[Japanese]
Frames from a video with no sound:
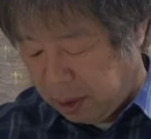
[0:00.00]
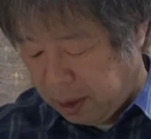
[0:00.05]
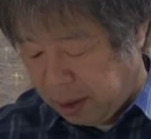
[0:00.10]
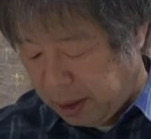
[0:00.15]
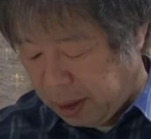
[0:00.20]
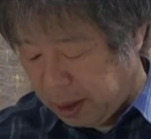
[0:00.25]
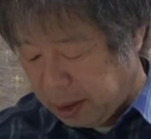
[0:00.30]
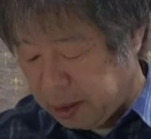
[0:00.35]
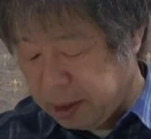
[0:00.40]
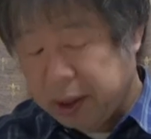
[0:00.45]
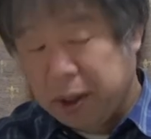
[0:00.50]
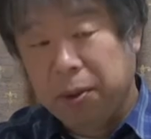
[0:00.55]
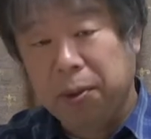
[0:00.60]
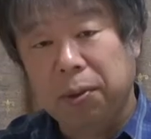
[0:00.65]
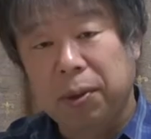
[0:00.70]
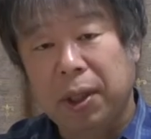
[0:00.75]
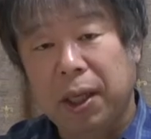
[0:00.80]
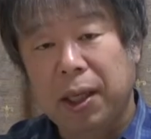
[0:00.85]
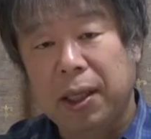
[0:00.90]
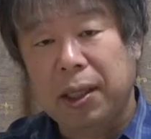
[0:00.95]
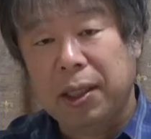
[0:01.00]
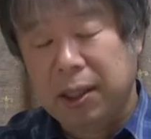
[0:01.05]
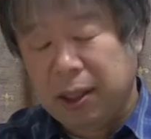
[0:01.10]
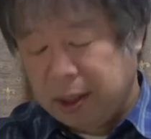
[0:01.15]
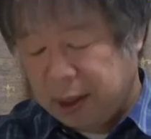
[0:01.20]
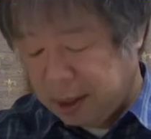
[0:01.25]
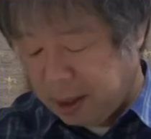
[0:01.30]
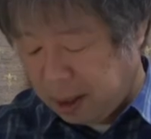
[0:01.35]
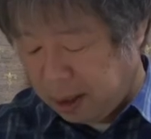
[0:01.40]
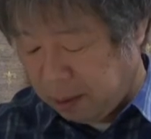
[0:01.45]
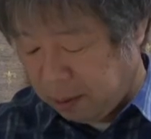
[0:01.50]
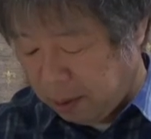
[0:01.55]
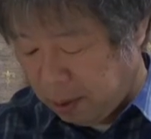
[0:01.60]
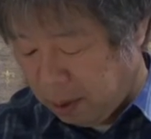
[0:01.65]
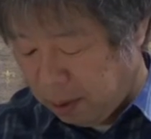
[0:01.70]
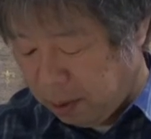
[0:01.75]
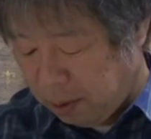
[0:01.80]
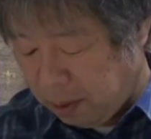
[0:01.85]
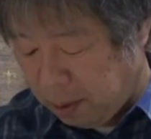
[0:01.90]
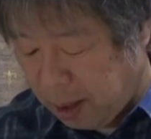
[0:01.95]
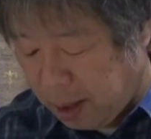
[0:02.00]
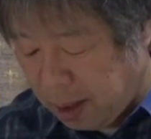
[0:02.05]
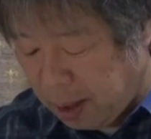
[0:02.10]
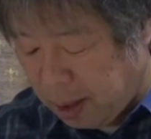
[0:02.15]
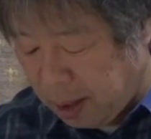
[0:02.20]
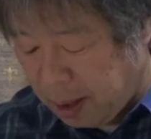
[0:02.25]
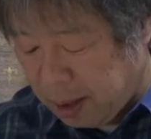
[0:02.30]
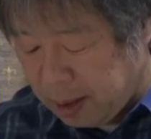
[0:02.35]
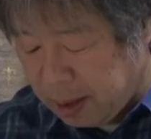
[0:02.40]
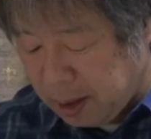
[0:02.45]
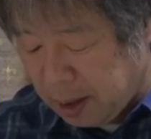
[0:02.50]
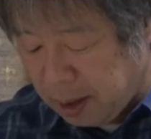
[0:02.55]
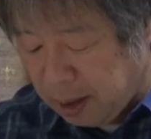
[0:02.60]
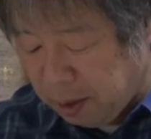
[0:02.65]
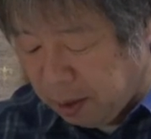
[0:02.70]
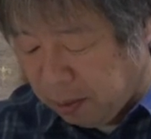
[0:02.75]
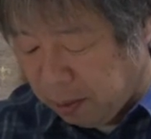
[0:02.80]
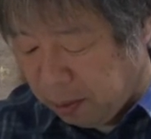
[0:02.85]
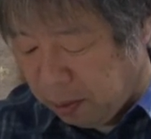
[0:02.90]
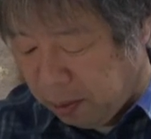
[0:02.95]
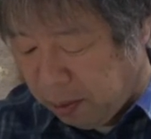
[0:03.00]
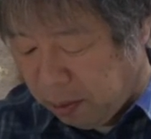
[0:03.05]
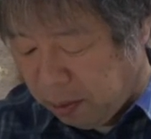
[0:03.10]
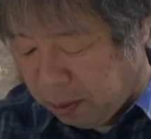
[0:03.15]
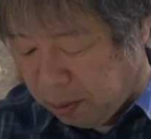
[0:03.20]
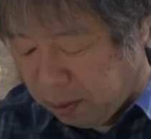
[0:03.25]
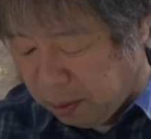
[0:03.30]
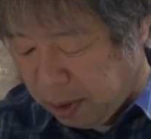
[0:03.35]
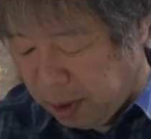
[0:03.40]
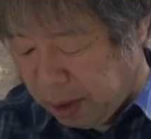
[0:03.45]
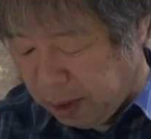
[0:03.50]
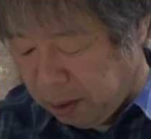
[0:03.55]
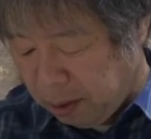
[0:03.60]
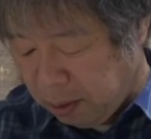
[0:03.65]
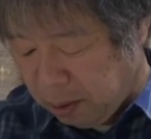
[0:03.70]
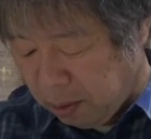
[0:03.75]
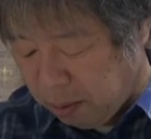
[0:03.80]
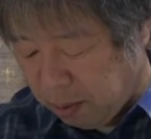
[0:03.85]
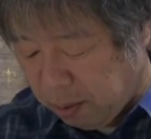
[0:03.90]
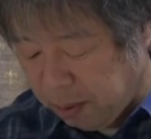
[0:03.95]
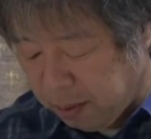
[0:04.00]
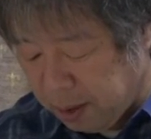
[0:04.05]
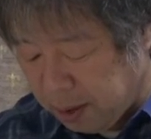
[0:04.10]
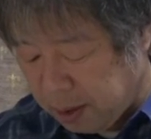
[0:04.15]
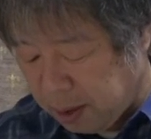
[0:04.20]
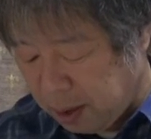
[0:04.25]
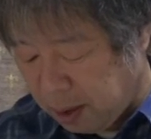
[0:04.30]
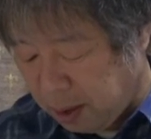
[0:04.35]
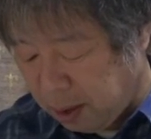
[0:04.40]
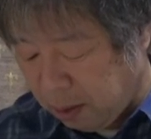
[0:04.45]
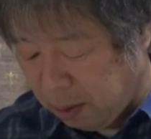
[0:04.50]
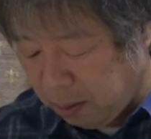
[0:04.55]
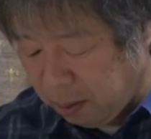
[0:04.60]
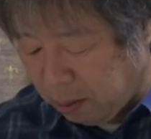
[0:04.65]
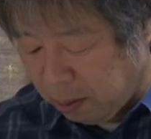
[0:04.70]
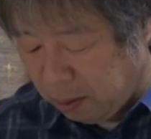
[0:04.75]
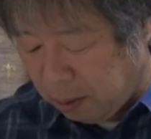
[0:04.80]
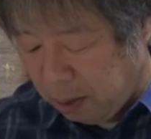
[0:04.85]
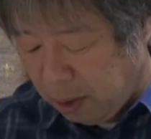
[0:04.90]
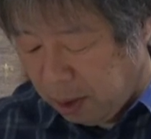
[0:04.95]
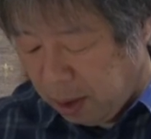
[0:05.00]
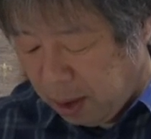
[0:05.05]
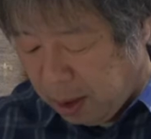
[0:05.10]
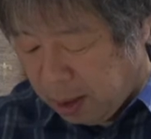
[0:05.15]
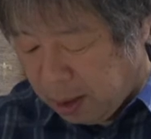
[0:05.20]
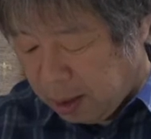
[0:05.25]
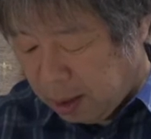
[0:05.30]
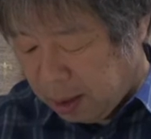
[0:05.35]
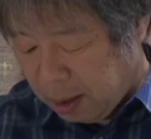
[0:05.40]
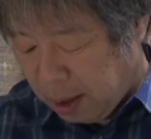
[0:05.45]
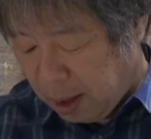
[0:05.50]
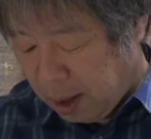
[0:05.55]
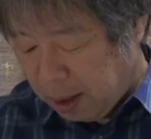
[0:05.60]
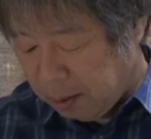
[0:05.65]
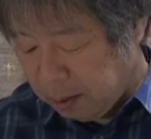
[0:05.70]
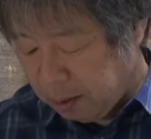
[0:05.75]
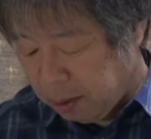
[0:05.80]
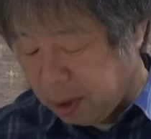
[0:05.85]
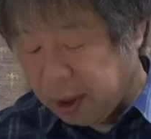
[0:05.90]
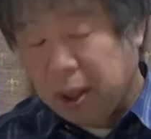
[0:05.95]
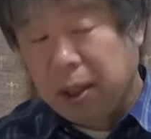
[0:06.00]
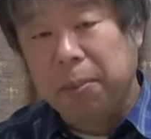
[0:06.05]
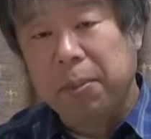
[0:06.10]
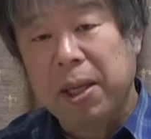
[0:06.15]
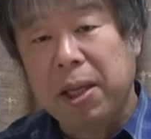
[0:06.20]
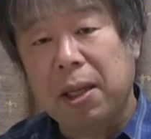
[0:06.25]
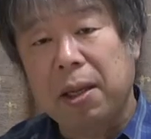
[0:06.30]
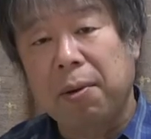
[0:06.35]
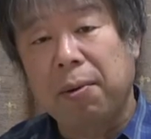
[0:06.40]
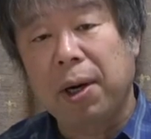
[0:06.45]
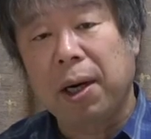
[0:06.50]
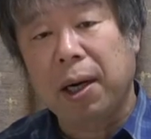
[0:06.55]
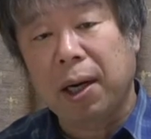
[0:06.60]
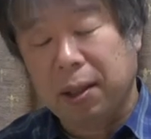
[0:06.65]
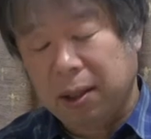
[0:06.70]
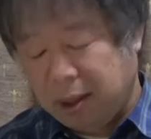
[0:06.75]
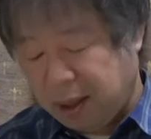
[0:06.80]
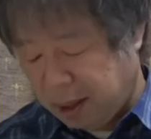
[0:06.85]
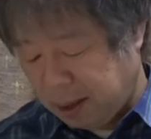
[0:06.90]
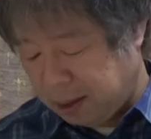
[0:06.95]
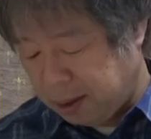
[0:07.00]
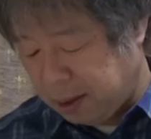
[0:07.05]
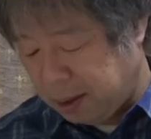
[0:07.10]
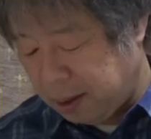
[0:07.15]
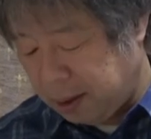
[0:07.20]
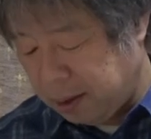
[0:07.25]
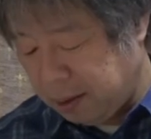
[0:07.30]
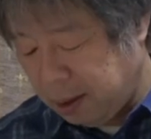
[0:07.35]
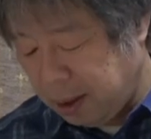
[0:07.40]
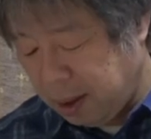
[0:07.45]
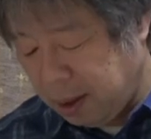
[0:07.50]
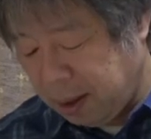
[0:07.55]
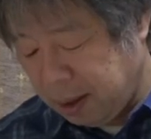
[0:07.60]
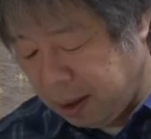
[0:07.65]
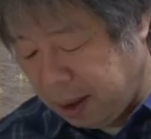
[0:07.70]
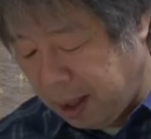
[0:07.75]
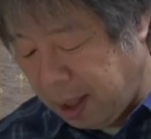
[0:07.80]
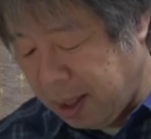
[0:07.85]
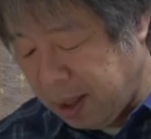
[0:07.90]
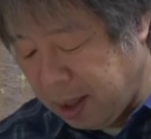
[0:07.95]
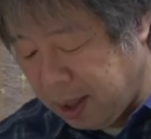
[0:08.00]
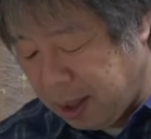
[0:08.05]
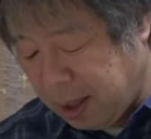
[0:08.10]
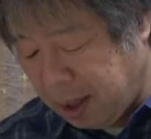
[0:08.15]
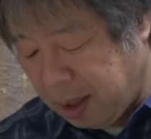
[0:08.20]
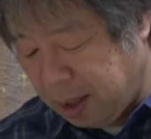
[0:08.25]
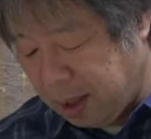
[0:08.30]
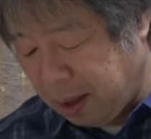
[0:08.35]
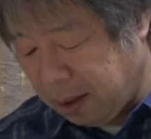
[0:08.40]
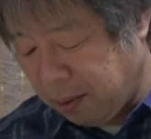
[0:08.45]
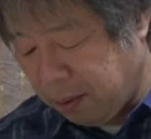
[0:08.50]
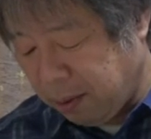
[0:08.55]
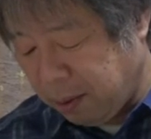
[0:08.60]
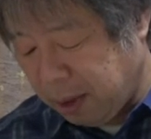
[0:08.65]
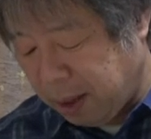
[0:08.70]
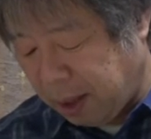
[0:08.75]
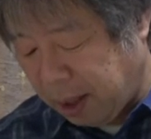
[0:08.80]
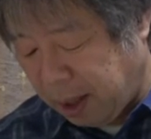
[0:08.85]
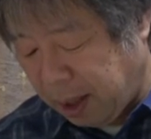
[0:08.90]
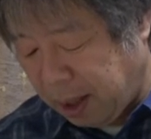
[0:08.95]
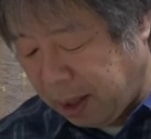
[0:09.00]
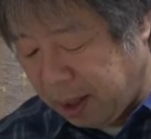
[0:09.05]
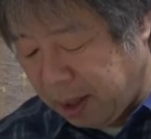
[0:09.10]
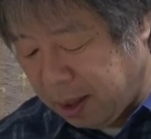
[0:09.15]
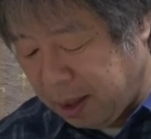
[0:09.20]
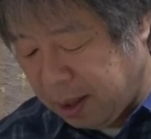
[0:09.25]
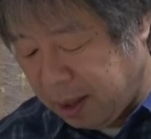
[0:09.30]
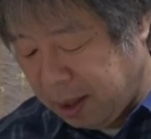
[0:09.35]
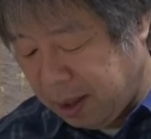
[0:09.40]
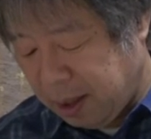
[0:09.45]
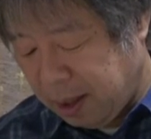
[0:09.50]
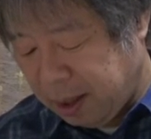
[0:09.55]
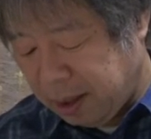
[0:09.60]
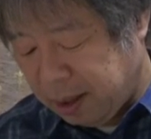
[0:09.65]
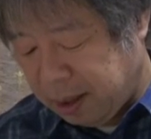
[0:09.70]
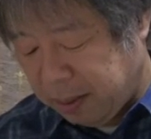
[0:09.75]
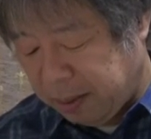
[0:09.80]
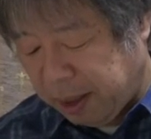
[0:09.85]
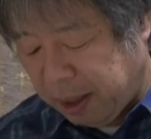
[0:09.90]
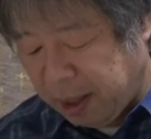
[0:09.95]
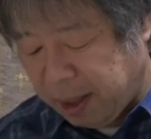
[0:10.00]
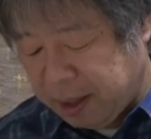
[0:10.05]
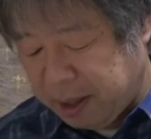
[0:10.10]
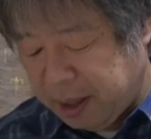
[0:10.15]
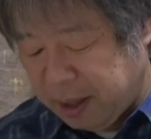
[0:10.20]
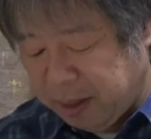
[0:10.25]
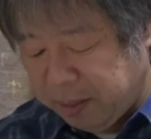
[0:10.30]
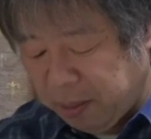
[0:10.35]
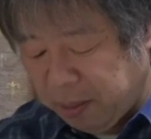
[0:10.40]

東日本大震災とかを経験した人も多くいると思いますけれどもあの時にみんな分かったはずですよね電気ってどんだけ素晴らしい